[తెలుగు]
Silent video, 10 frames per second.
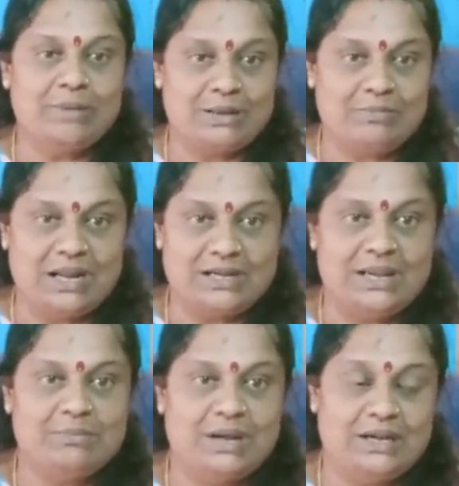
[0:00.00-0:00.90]
మనం
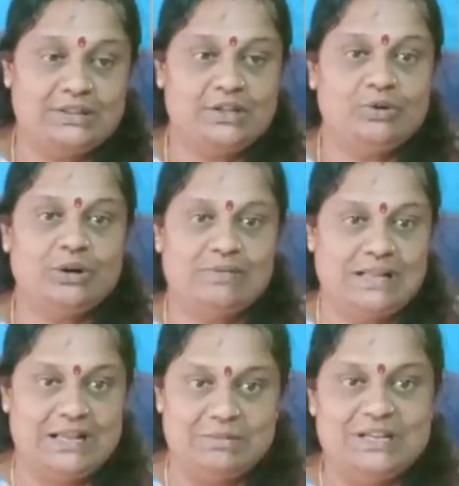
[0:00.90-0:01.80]
మాట్లాడే మాట తీరు కూడా
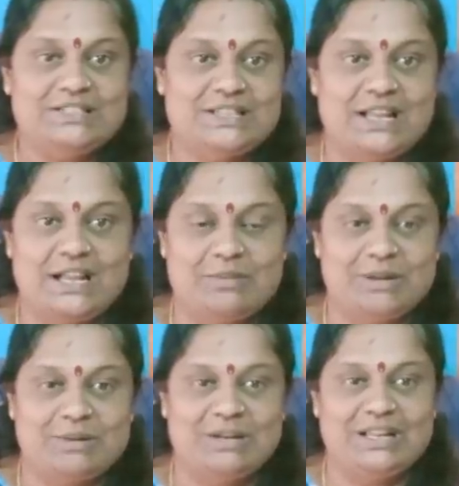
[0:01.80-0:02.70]
వాళ్ళ గమనించేలాగా
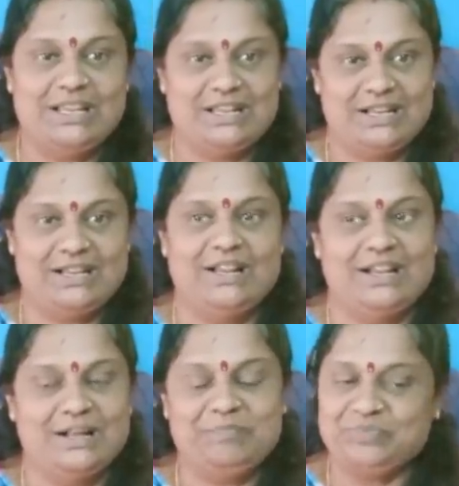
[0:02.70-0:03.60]
మనం వాళ్ళని ఏ
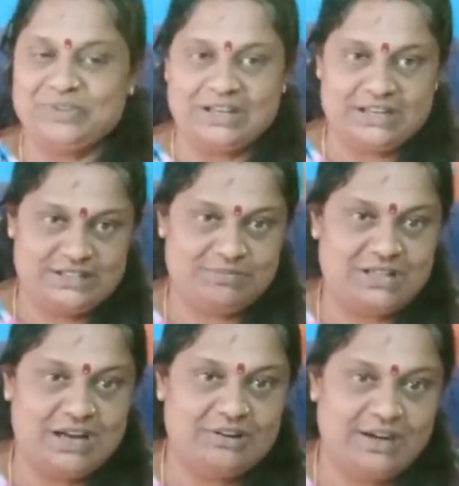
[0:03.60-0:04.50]
రకంగా అట్లా
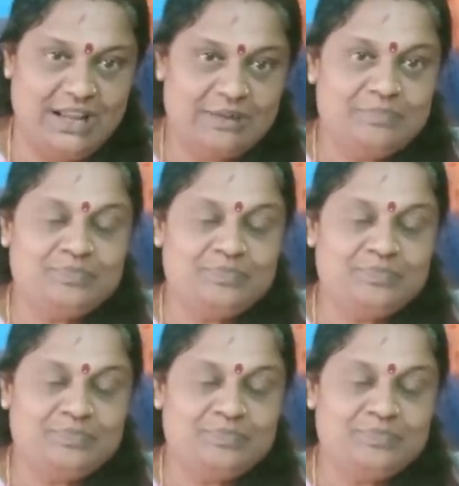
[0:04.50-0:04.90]
చెప్తా ఉంటే